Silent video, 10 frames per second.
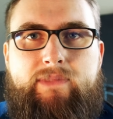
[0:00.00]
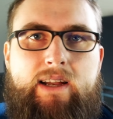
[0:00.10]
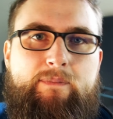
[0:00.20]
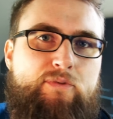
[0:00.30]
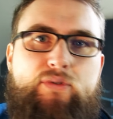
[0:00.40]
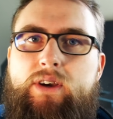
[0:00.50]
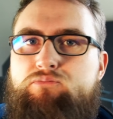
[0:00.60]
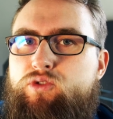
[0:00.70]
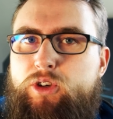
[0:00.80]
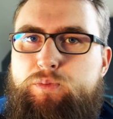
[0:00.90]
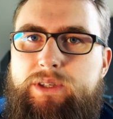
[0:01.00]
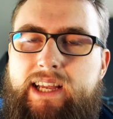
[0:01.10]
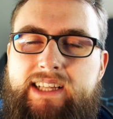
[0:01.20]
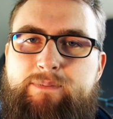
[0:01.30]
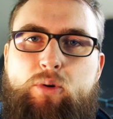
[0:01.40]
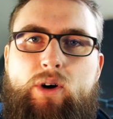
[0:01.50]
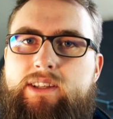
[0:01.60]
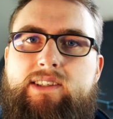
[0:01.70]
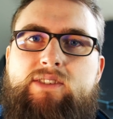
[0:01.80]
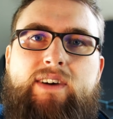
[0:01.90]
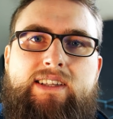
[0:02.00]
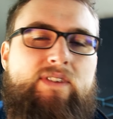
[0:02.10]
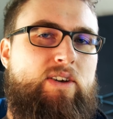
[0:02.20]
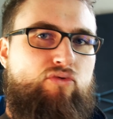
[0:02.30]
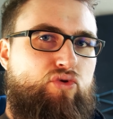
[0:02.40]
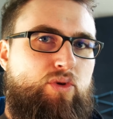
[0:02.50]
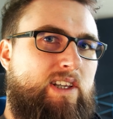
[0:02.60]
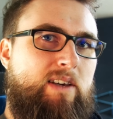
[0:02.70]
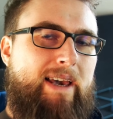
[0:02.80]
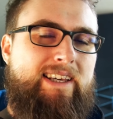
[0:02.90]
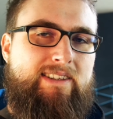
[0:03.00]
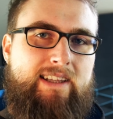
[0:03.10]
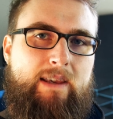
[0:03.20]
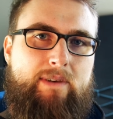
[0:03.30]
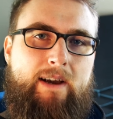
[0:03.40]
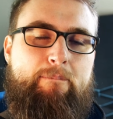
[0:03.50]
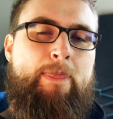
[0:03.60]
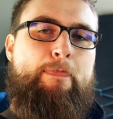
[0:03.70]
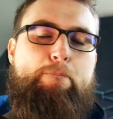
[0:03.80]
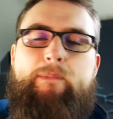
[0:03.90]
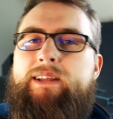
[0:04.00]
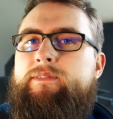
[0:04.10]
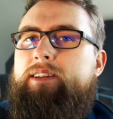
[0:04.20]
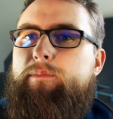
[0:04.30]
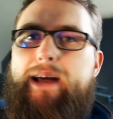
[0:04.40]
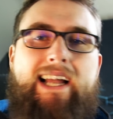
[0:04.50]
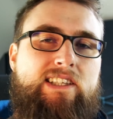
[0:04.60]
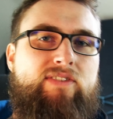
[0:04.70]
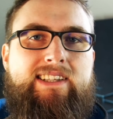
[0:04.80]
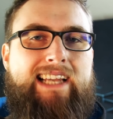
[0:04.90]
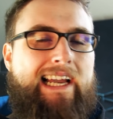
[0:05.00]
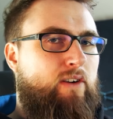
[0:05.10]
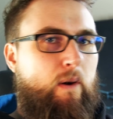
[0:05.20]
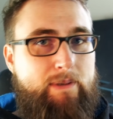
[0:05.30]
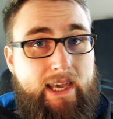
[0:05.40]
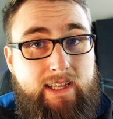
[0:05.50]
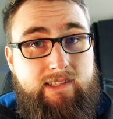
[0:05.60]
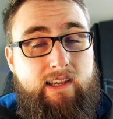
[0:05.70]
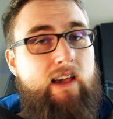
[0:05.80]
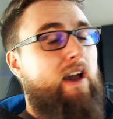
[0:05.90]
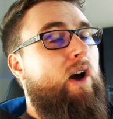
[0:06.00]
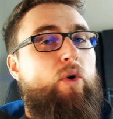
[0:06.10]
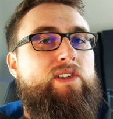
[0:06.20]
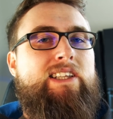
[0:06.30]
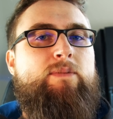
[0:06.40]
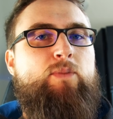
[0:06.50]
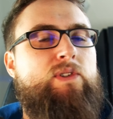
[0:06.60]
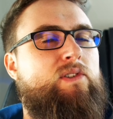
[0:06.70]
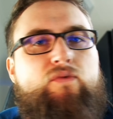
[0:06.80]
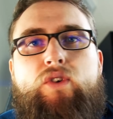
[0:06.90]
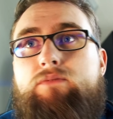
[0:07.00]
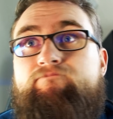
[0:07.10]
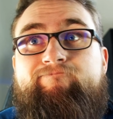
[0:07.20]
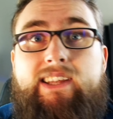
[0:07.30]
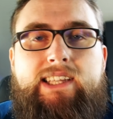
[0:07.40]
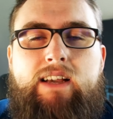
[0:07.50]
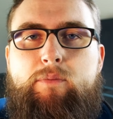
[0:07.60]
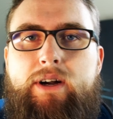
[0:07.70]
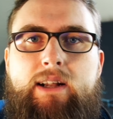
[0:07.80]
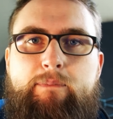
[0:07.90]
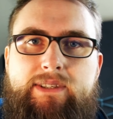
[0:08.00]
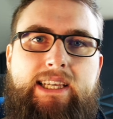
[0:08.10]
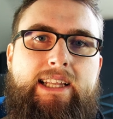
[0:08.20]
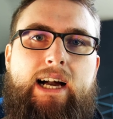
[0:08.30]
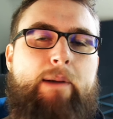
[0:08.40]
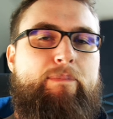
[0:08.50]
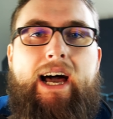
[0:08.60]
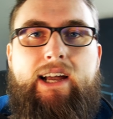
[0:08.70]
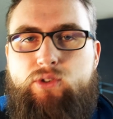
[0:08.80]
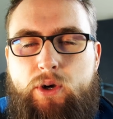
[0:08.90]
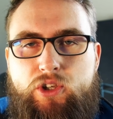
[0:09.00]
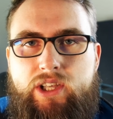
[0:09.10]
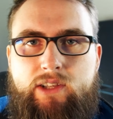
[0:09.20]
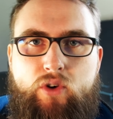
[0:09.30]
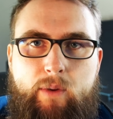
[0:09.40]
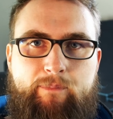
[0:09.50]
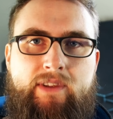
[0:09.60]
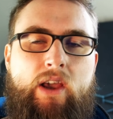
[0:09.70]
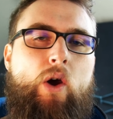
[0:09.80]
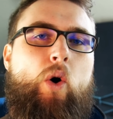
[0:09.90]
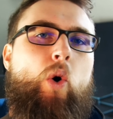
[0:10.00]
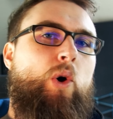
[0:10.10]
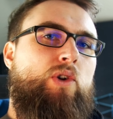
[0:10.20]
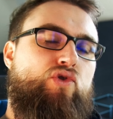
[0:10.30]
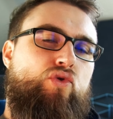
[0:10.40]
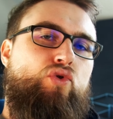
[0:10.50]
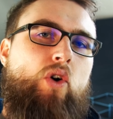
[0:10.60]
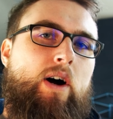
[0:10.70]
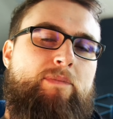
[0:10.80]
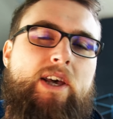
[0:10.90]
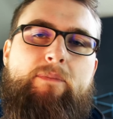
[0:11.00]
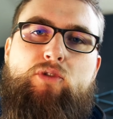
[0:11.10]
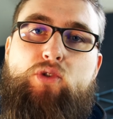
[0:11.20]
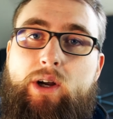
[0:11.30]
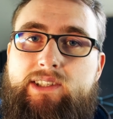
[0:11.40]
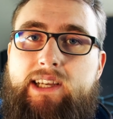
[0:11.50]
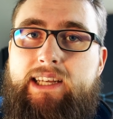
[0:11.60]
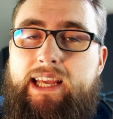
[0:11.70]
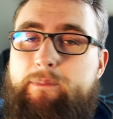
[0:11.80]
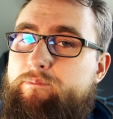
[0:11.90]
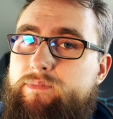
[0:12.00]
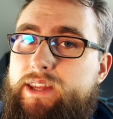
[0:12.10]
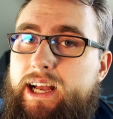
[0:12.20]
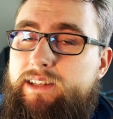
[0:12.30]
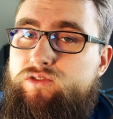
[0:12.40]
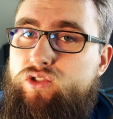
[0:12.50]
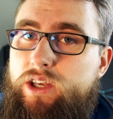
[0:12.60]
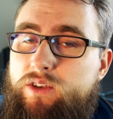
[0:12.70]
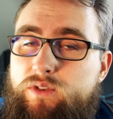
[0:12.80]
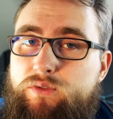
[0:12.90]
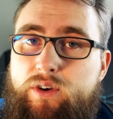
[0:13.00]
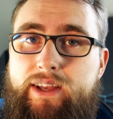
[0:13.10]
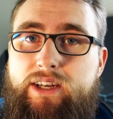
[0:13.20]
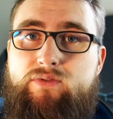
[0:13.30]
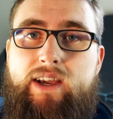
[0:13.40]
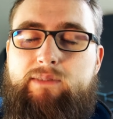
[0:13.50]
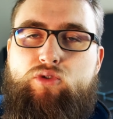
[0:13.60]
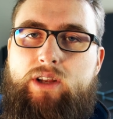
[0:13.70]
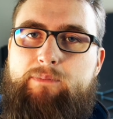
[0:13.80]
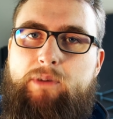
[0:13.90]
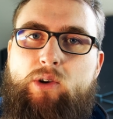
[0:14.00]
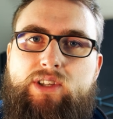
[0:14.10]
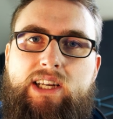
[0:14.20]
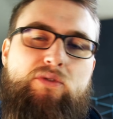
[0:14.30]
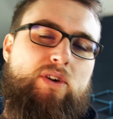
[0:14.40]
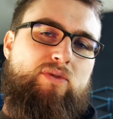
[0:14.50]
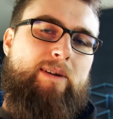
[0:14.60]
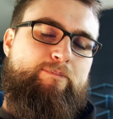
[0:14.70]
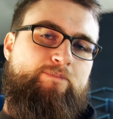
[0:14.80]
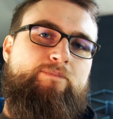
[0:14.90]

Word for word: Ähm, für zum Beispiel Transport. Das ist quasi wie Routing im echten Leben, ja. Man ähm, hat quasi ein Objekt und das muss von, sagen wir mal, China nach Deutschland kommen und ja, äh, dort dann eben halt irgendwie verwendet werden oder ausgeliefert werden.